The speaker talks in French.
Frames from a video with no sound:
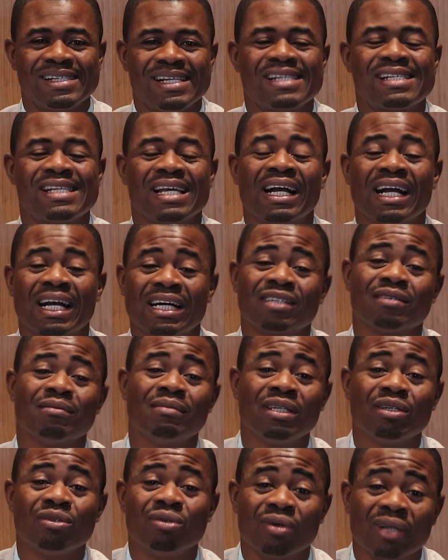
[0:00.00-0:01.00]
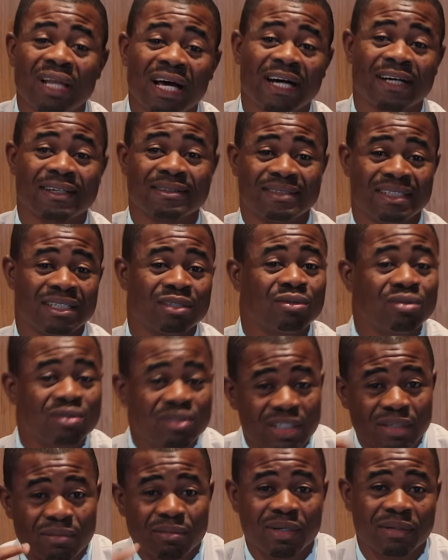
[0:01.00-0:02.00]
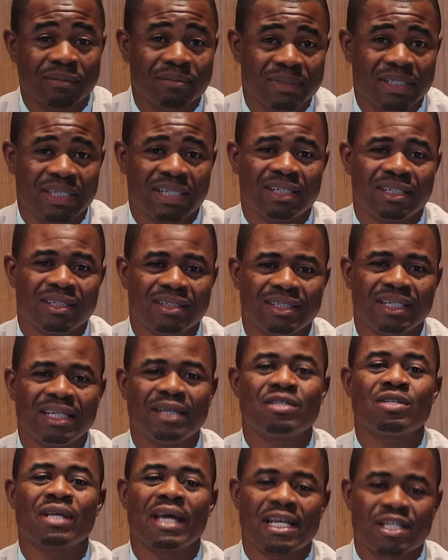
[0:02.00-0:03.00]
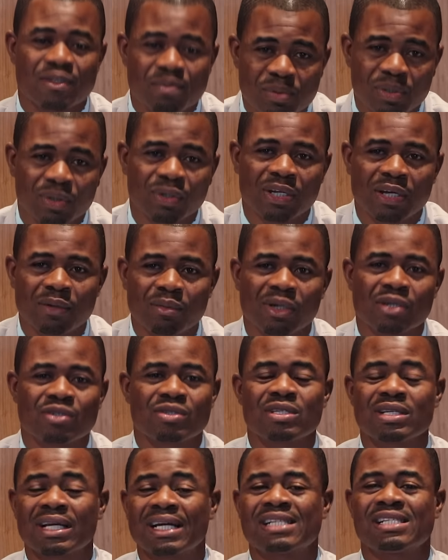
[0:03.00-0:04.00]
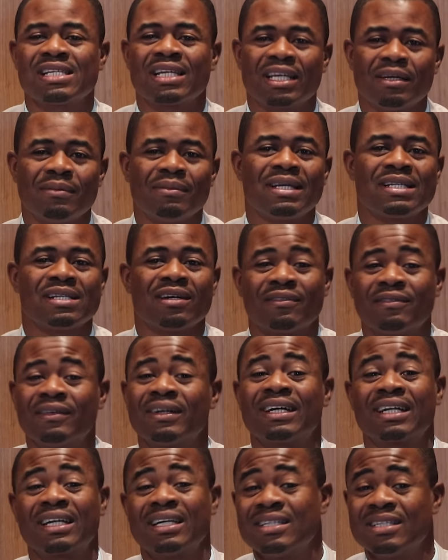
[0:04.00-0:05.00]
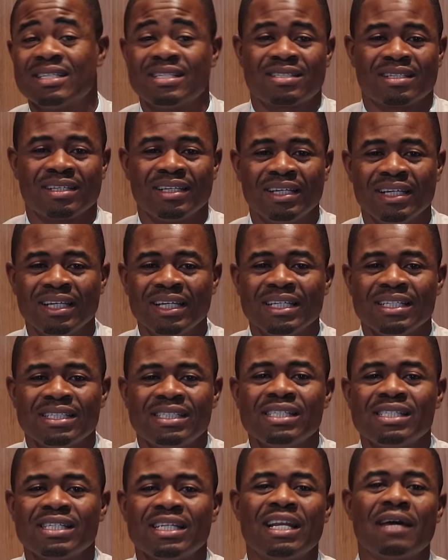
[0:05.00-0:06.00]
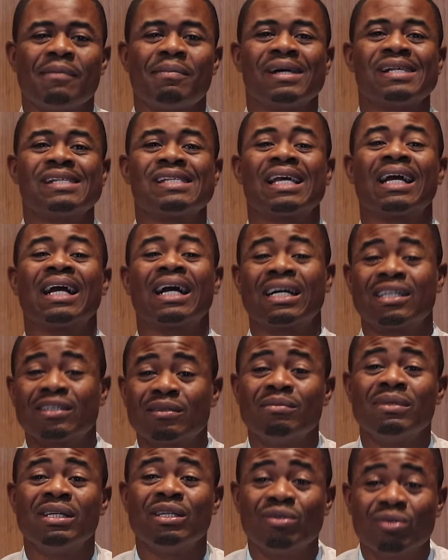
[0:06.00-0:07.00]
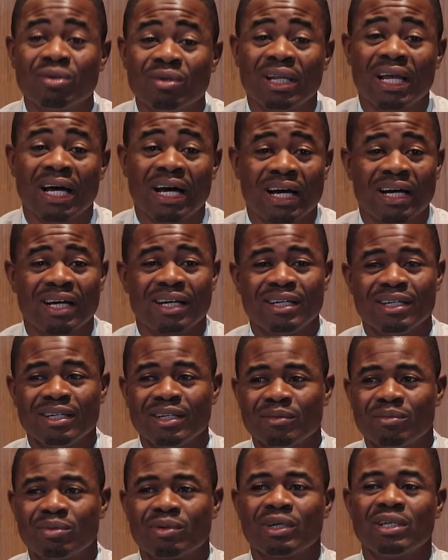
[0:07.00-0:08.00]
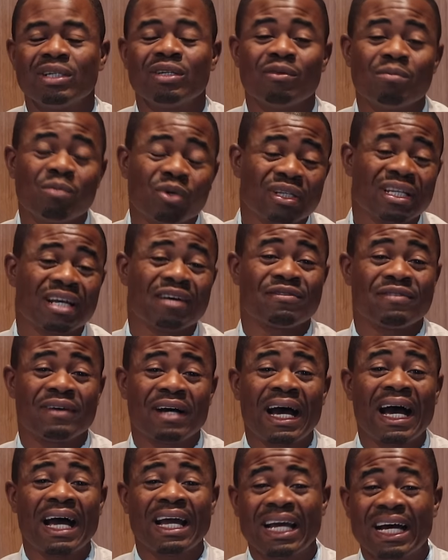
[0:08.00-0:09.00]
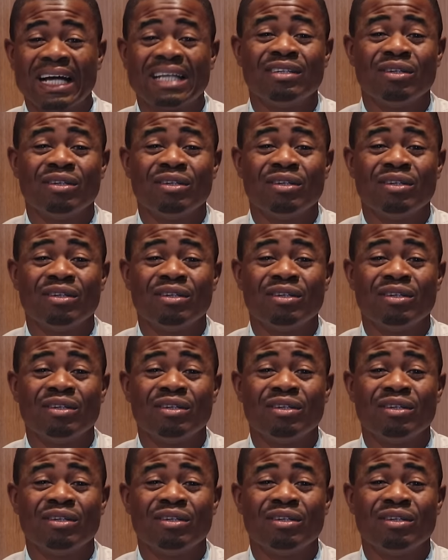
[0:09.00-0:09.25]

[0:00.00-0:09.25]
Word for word: c'est 50 000 dollars. Écoutez-moi bien, et espionnez-moi jusqu'à ce que mes enfants grandissent. Si je n'ai pas 50 000 dollars pour que mon enfant aille à